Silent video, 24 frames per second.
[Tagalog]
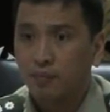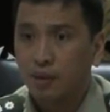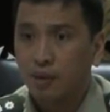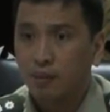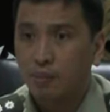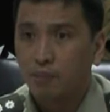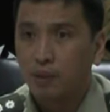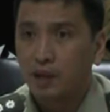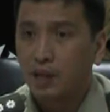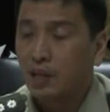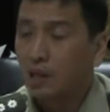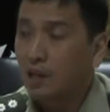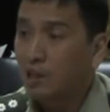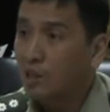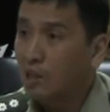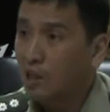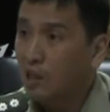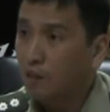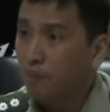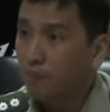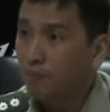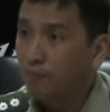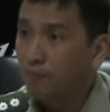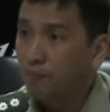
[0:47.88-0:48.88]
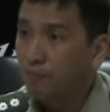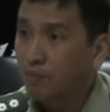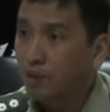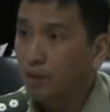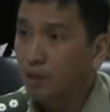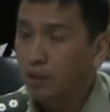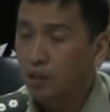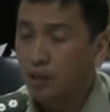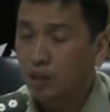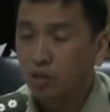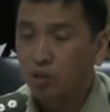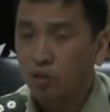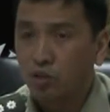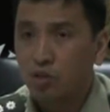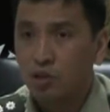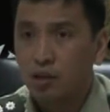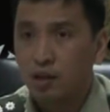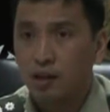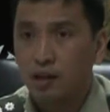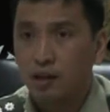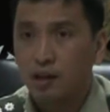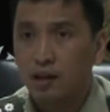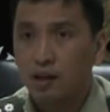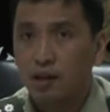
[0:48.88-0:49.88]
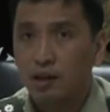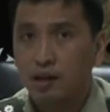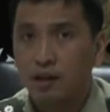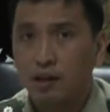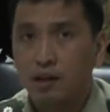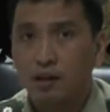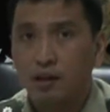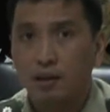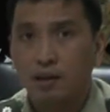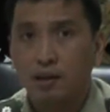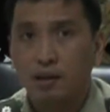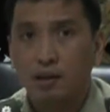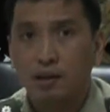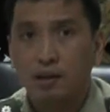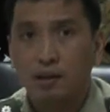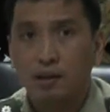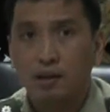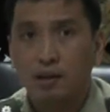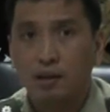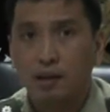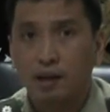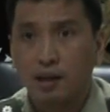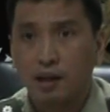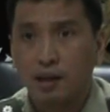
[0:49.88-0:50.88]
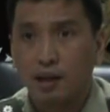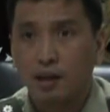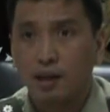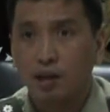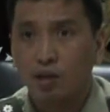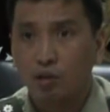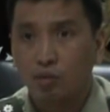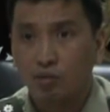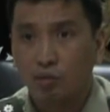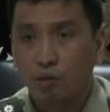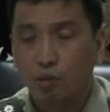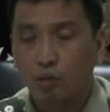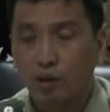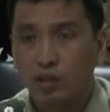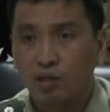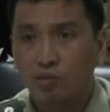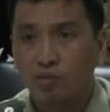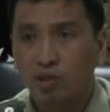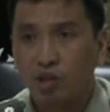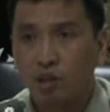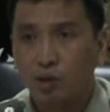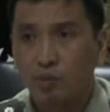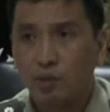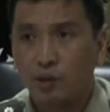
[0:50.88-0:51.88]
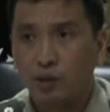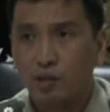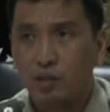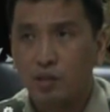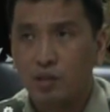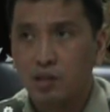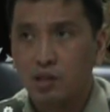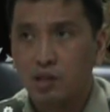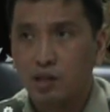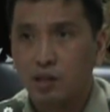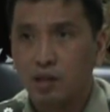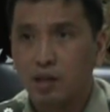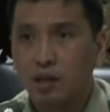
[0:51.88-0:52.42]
pagkiklaim dito sa areas of the West Philippine Sea.